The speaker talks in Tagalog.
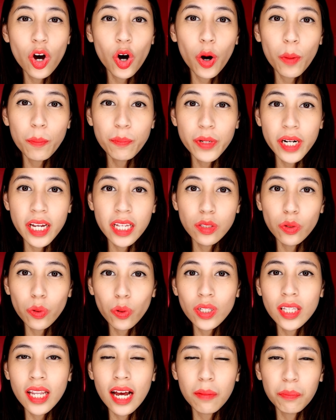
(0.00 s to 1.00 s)
ombre
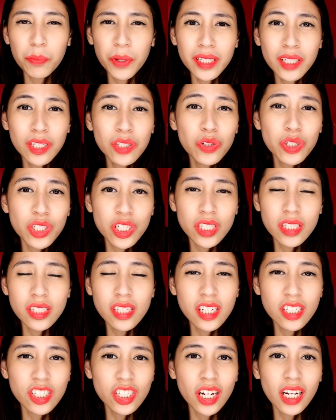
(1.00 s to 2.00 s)
look lang. Pwede nyo
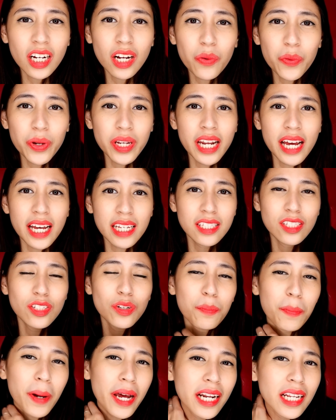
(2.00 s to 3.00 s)
din siyang gawin as
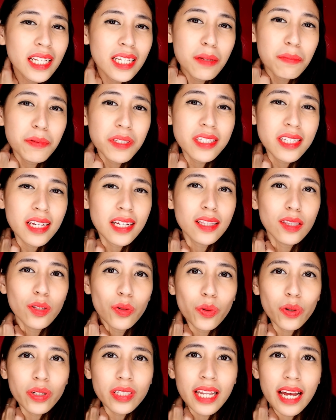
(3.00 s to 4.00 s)
yung parang lipstick
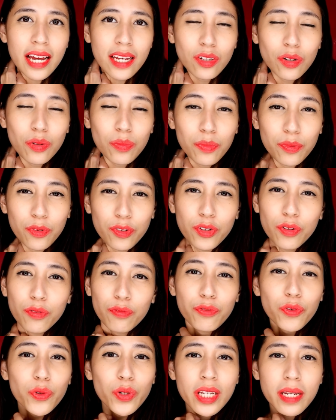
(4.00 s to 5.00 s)
look na yung,
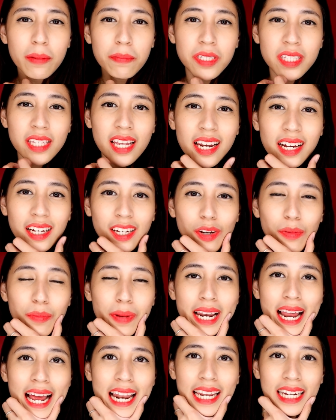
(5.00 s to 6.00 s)
yung full lips talaga yung
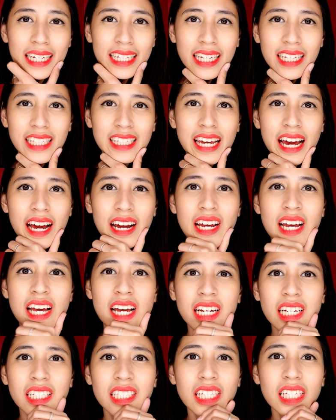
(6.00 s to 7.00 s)
malalagyan niya.
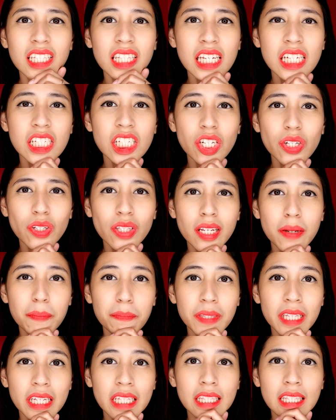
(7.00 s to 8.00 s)
Kasi hindi siya yung lip
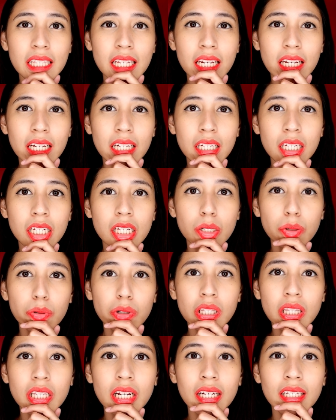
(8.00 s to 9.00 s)
tint na
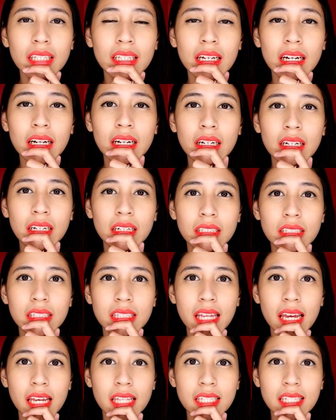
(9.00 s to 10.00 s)
nagiiwan lang ng
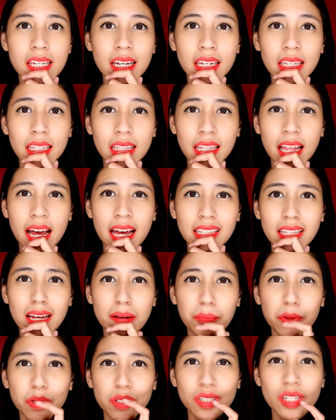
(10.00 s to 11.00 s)
stain sa gitna.
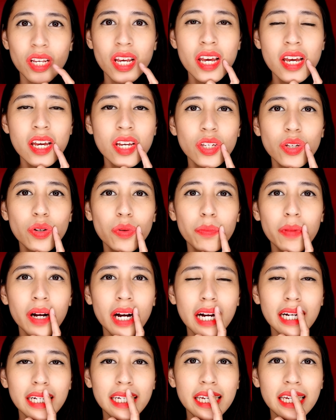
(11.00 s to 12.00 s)
Tapos, yung
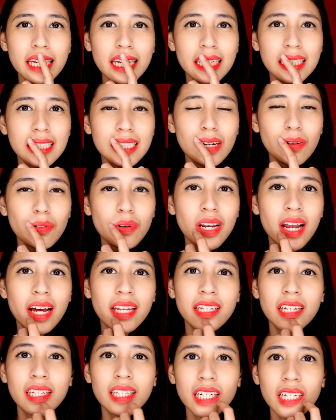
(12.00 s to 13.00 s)
mga gilid niya
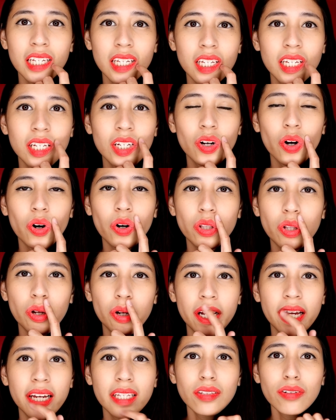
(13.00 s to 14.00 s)
wala nang nagiging
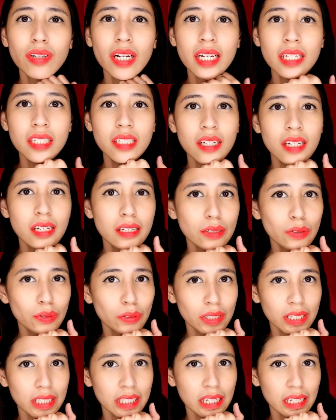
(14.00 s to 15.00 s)
color. Ito guys, ayan eh,
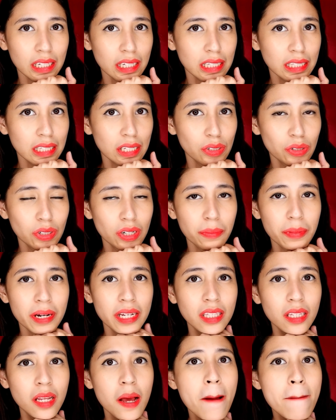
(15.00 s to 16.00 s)
o, kitang-kita nyo
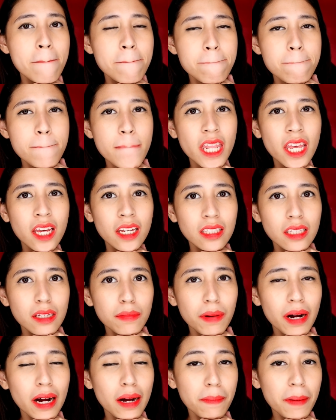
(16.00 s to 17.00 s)
naman.
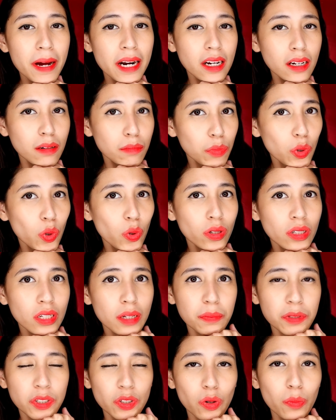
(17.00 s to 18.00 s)
'di ba? Parang buong
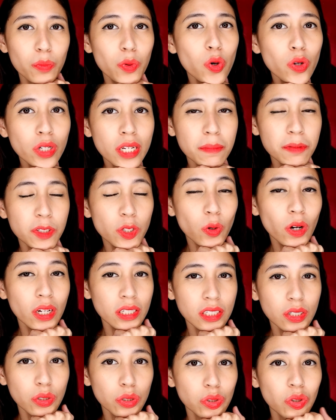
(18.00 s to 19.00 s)
lips ko. Buong lips ko
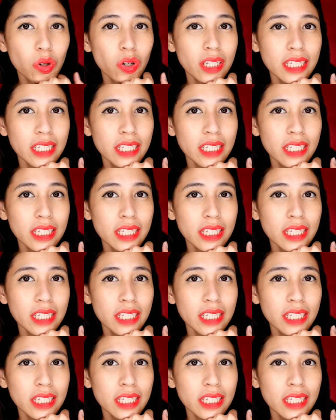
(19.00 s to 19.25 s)
kasi gusto ko